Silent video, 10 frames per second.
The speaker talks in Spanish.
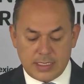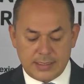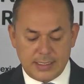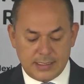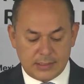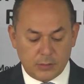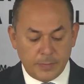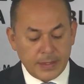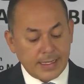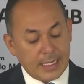hace esto
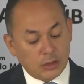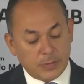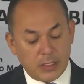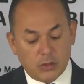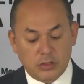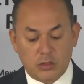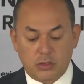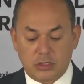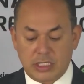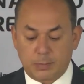que los vehículos de
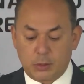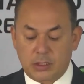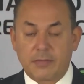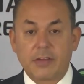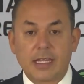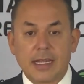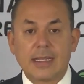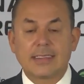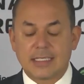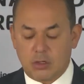autotransporte
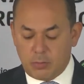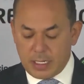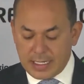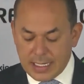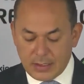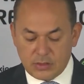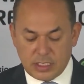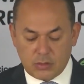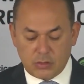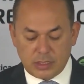federal estén obligados
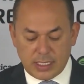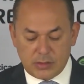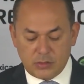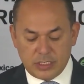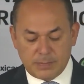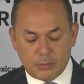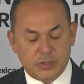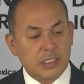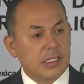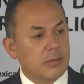a contar con
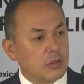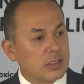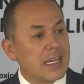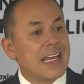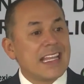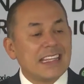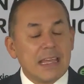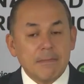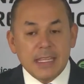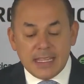dispositivos
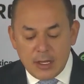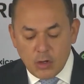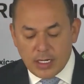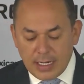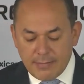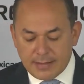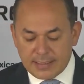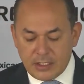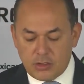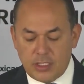de
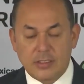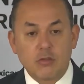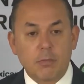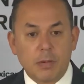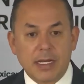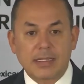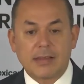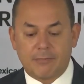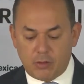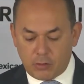videograbación en su
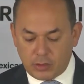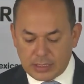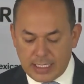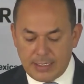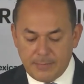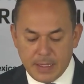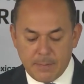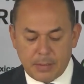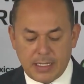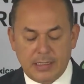parte frontal
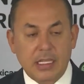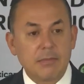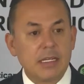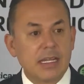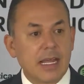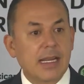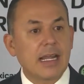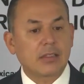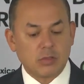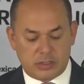para determinar
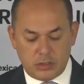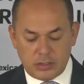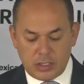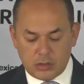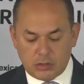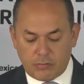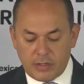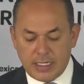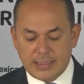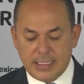la actuación de los
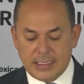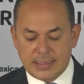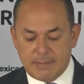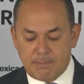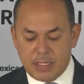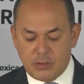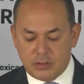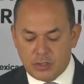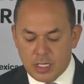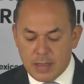choferes y el desempeño
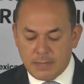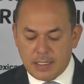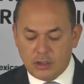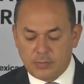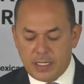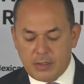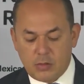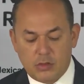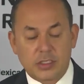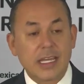de los
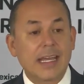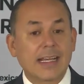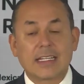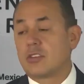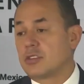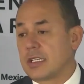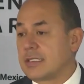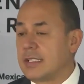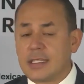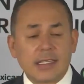vehículos en casos de
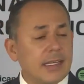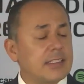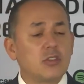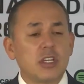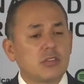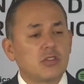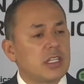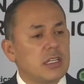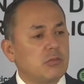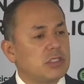accidente. Esto ya
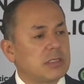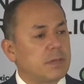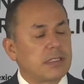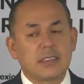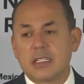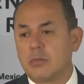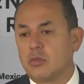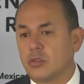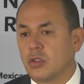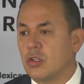sucede en muchas partes del
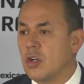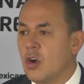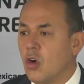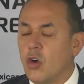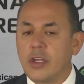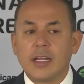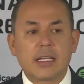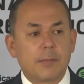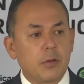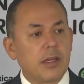mundo. Hoy el
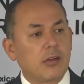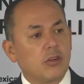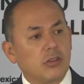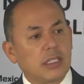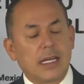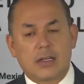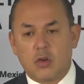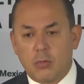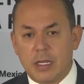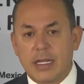que puedan contar
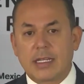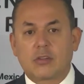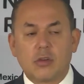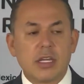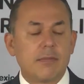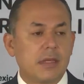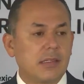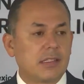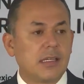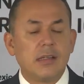
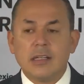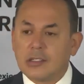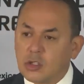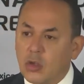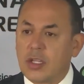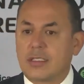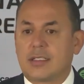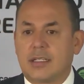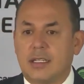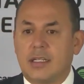obligatoriamente todo
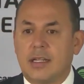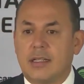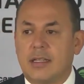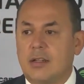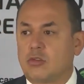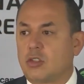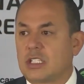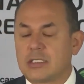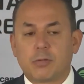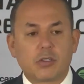el,
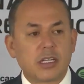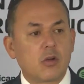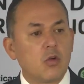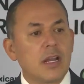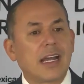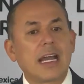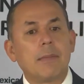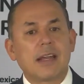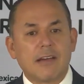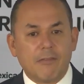autotransporte con una
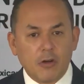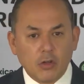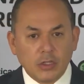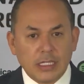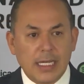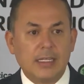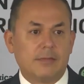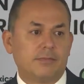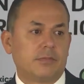cámara frontal